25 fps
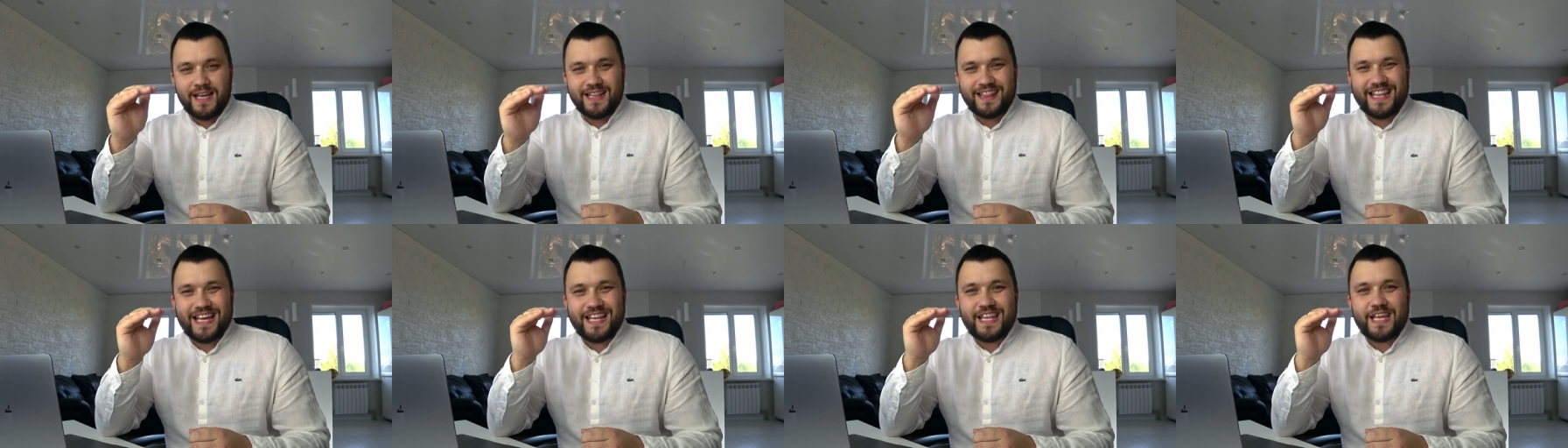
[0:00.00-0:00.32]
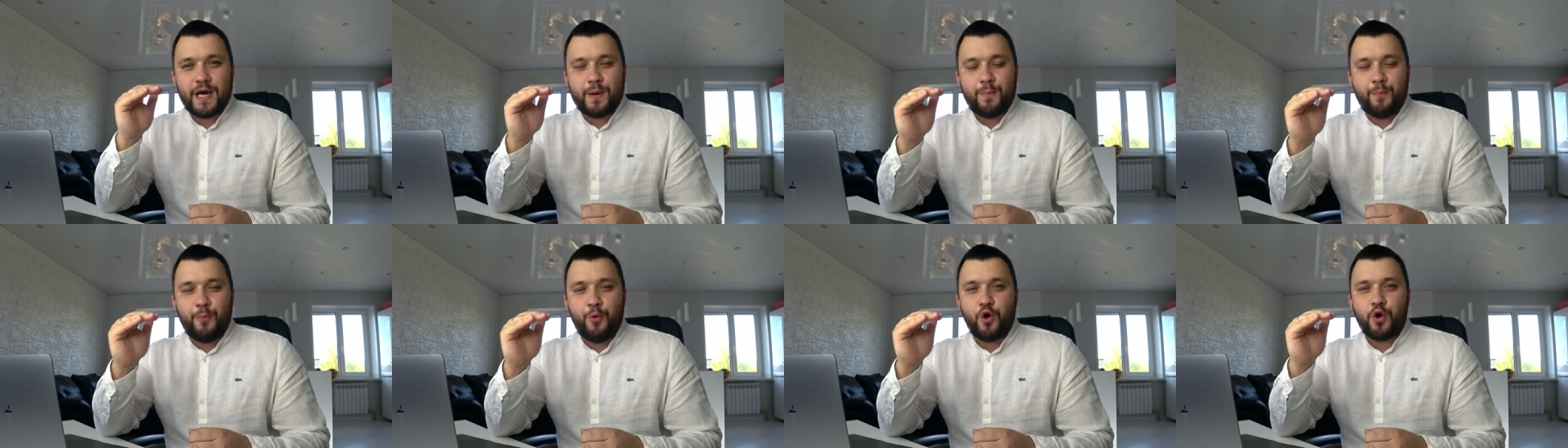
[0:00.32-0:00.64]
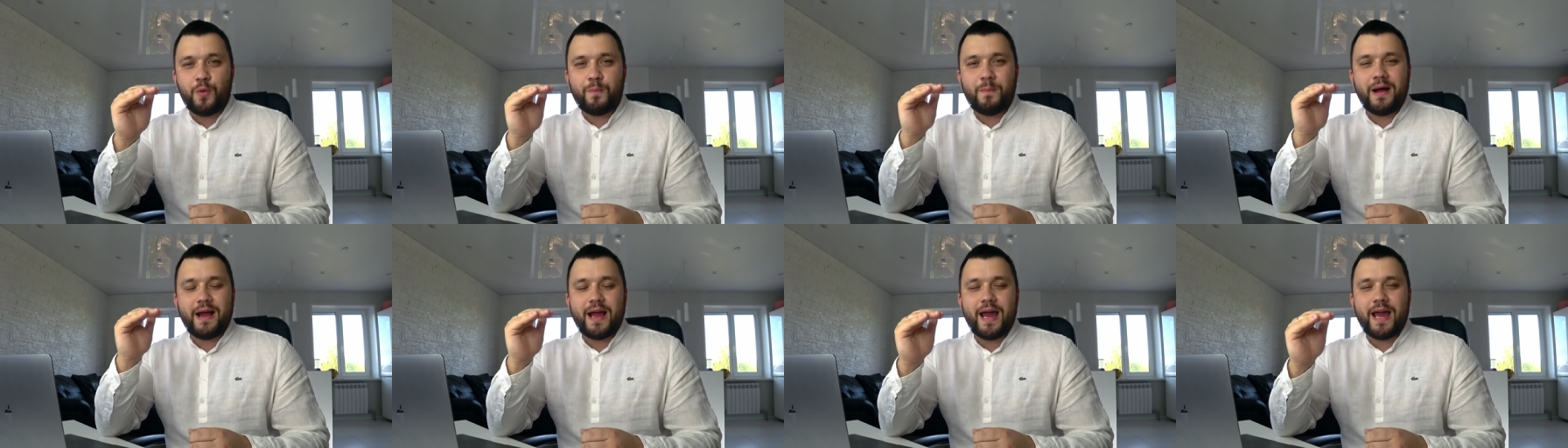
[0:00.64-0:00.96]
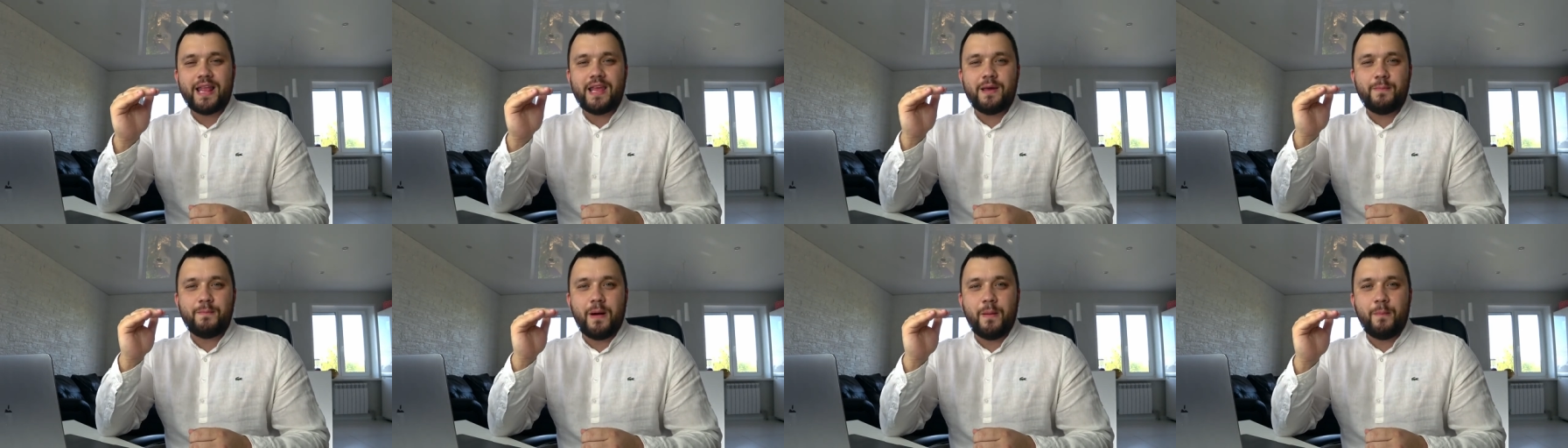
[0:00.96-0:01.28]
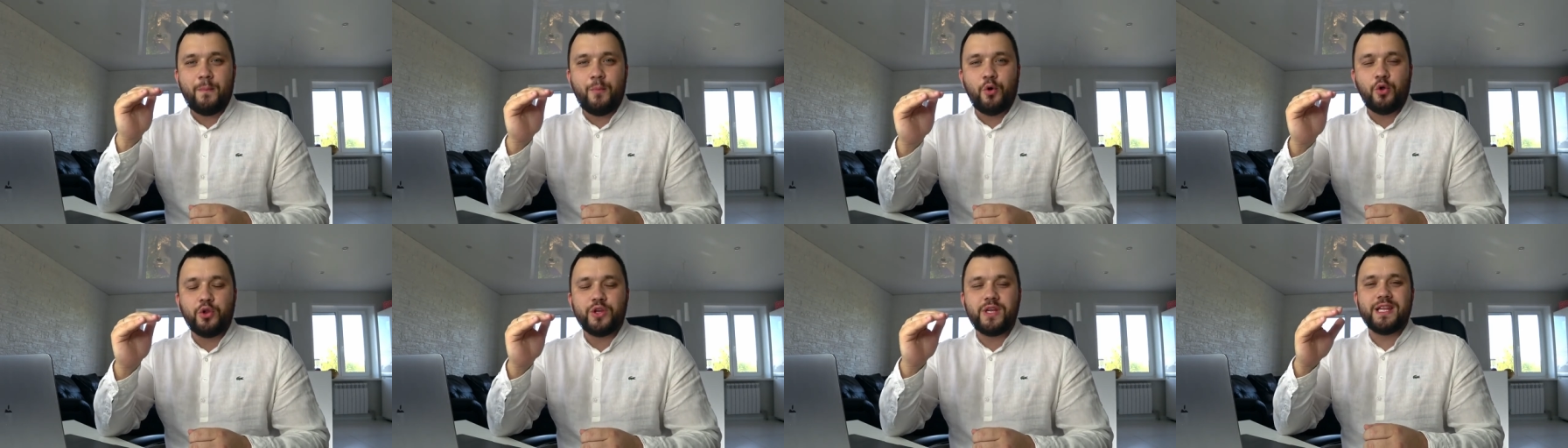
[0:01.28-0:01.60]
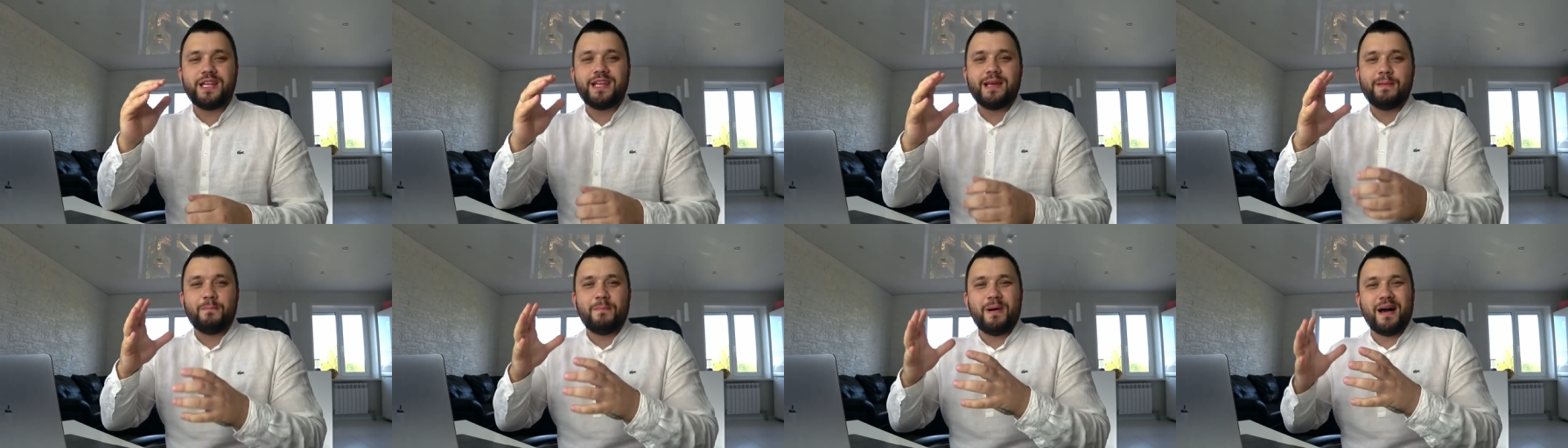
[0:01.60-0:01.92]
До тех пор, пока не
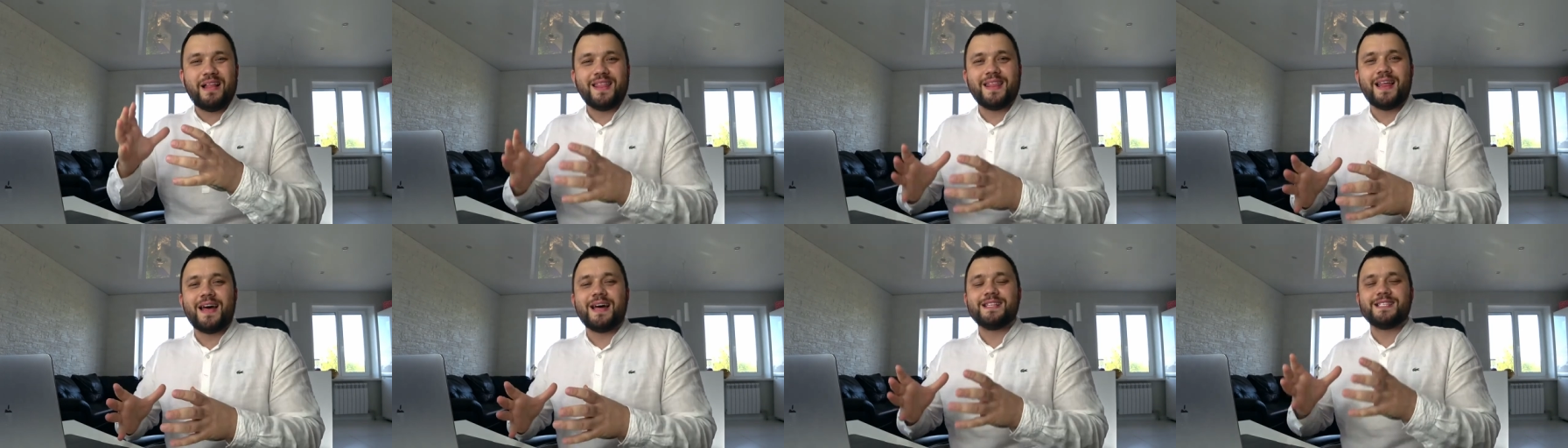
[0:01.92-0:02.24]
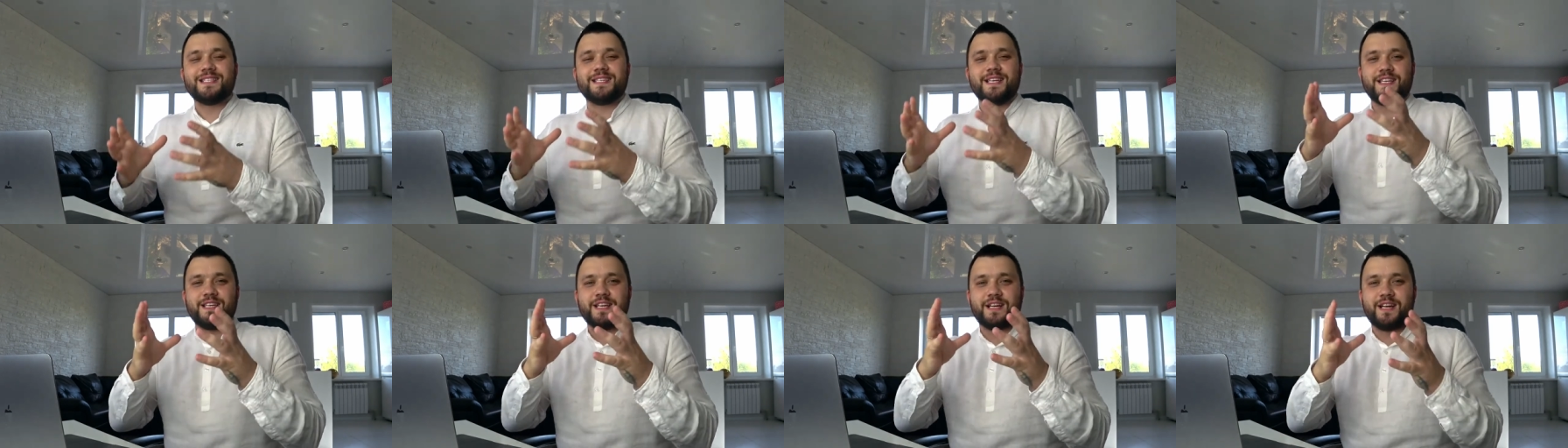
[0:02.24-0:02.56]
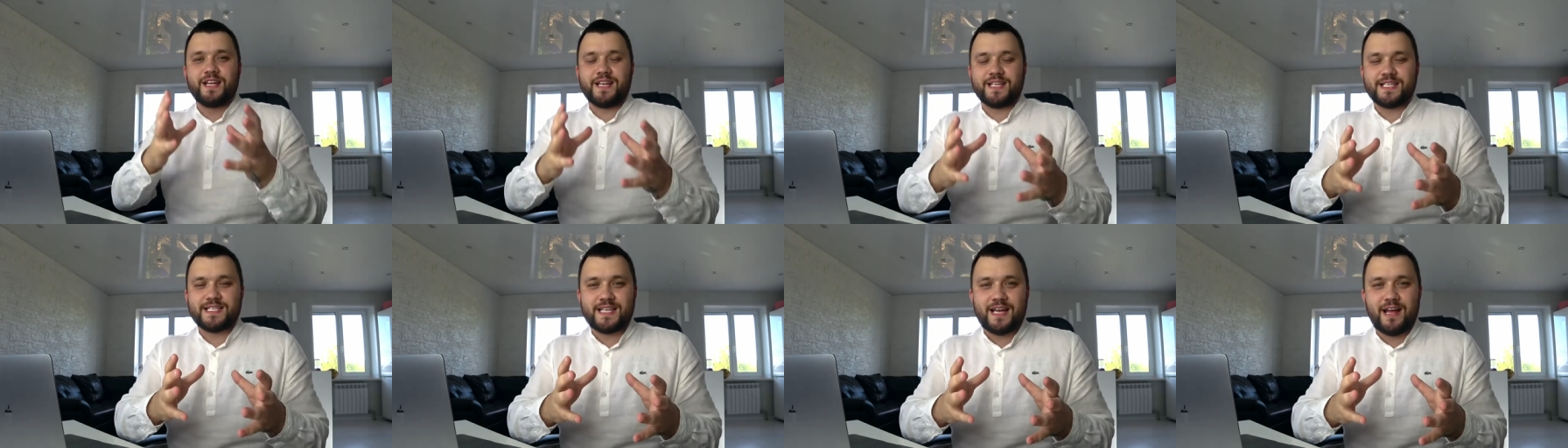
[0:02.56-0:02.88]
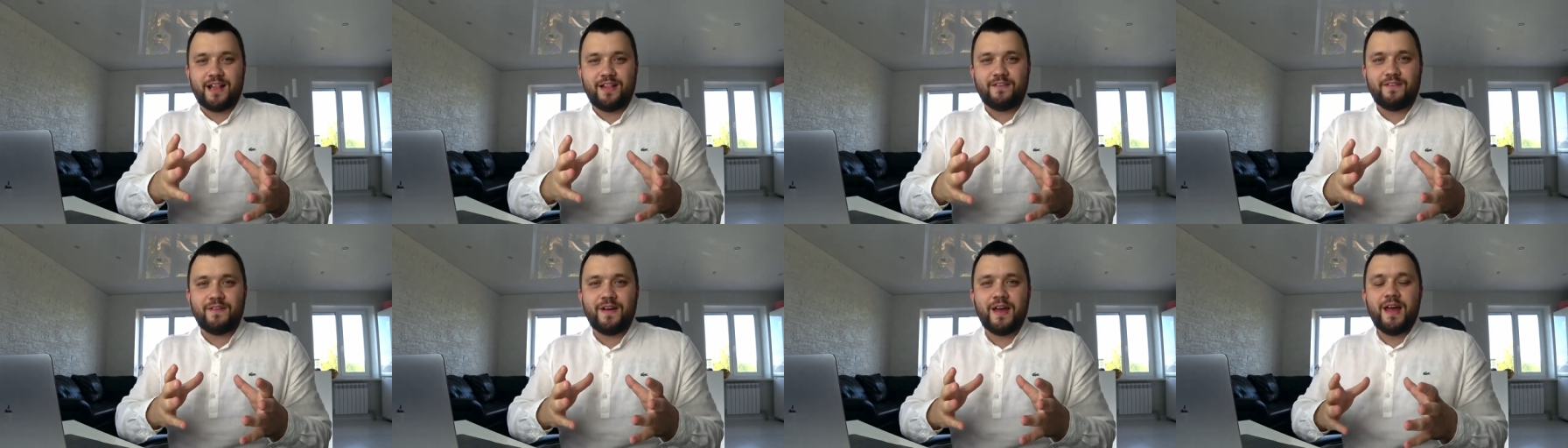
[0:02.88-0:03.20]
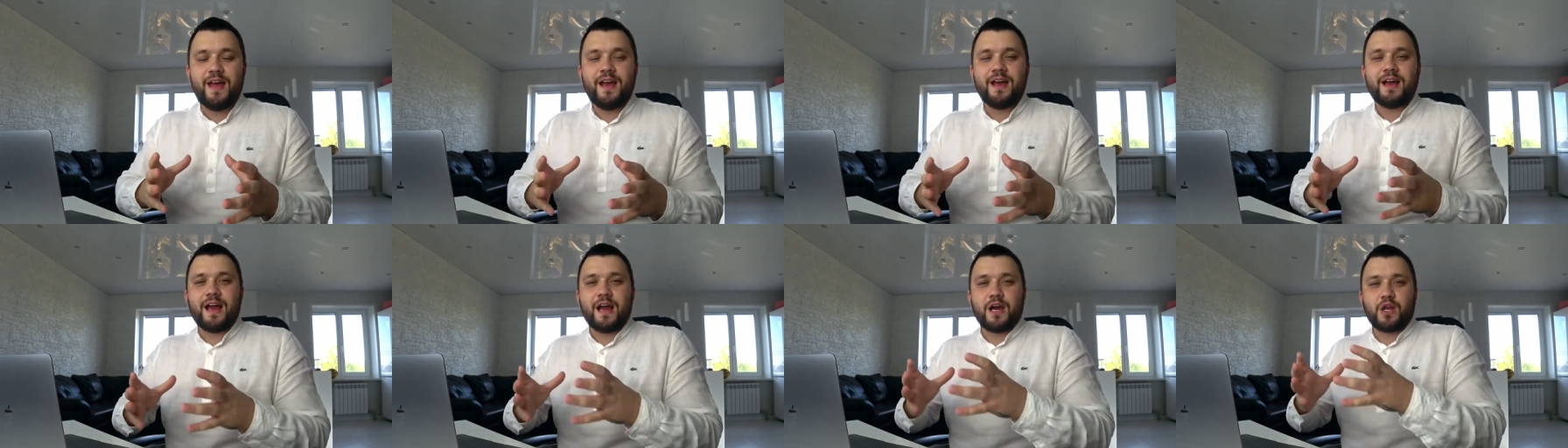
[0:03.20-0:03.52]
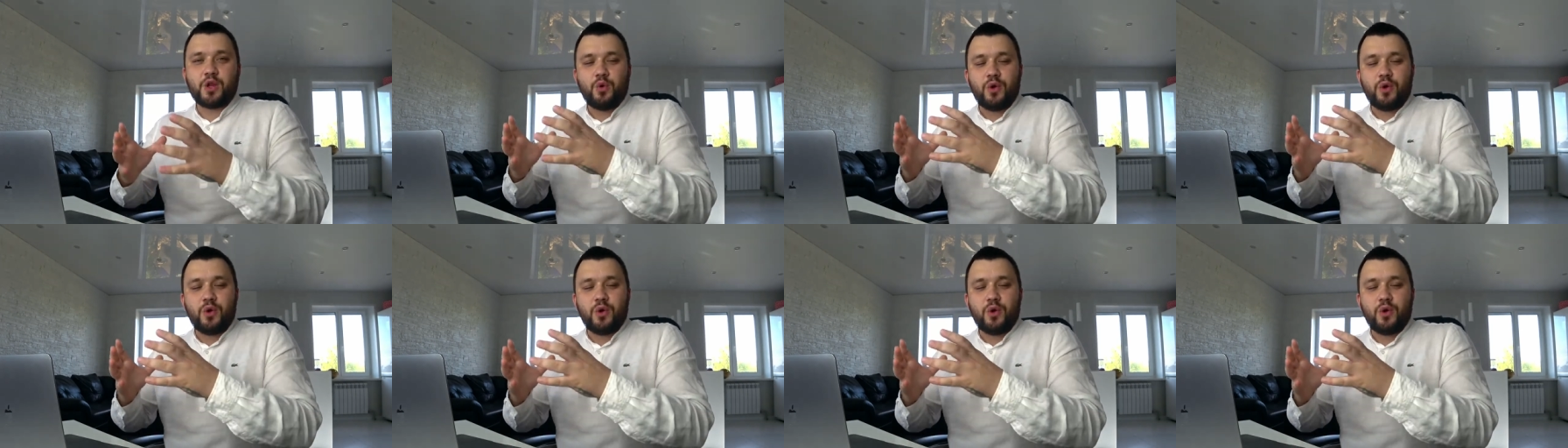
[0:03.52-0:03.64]
пополните баланс этих кристаллов. Как